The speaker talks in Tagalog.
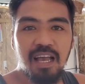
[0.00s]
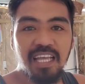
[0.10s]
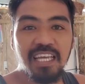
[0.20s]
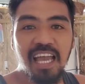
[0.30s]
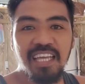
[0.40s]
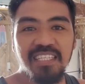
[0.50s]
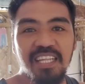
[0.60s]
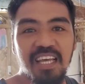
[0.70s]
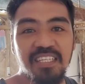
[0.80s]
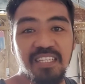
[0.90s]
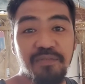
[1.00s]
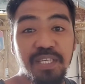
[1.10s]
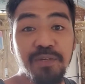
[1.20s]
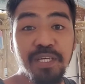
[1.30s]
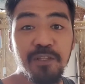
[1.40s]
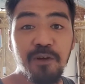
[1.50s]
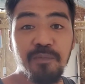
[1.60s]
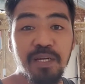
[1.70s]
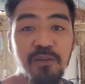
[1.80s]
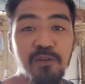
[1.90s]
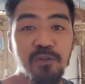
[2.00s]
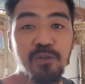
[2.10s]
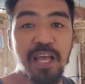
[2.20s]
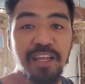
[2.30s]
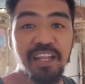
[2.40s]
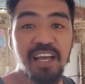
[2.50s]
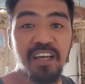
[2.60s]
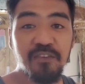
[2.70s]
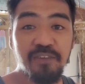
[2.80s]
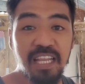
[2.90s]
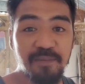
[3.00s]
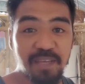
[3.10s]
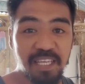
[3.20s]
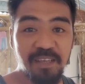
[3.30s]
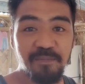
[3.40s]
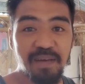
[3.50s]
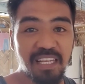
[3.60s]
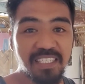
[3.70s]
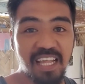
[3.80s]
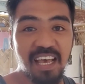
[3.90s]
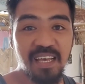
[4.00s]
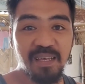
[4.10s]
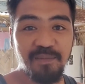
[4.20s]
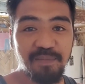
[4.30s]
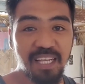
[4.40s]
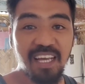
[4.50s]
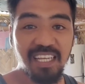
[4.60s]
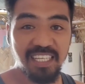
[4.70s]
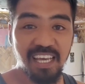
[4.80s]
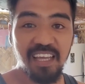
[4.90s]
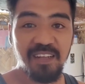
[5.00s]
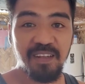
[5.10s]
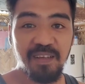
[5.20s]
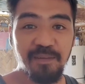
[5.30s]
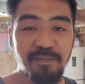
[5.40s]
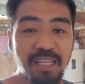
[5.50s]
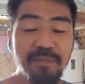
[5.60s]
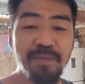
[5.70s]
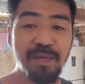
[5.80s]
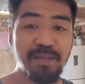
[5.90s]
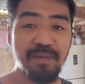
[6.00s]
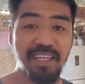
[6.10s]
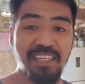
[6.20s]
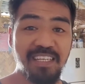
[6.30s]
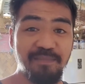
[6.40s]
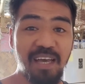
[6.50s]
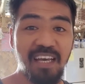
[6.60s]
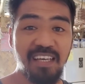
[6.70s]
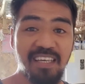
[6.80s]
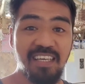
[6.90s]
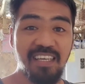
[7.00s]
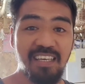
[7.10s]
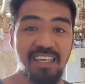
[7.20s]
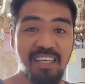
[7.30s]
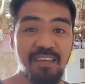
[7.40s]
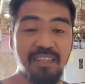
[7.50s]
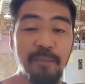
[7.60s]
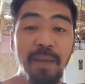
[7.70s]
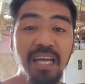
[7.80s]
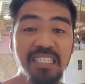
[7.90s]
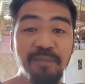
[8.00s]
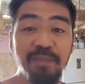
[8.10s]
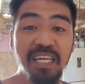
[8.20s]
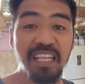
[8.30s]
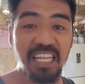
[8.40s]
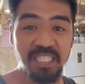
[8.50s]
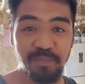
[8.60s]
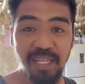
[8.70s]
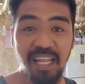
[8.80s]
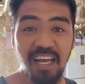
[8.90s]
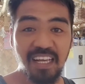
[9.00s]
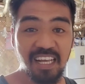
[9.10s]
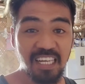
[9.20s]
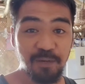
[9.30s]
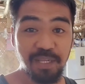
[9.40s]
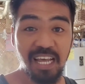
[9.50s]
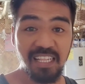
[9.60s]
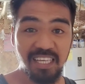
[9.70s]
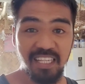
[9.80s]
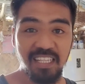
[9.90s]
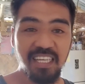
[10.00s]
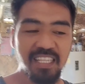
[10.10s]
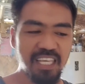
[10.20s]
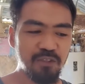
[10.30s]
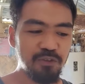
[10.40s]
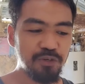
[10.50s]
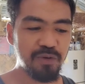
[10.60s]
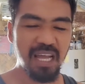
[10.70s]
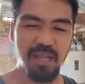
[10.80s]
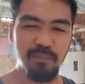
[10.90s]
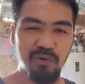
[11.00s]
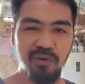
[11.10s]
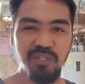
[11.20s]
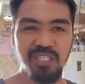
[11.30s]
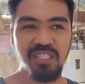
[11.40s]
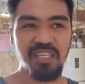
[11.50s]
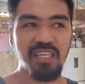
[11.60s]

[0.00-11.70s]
guys, sa video ito magluluto tayo ng banamay para sa pananghalian. Para maiba naman, 'di ba? Napakasimpleng recipe lang ang gagawin natin. Hindi ito yung halabos,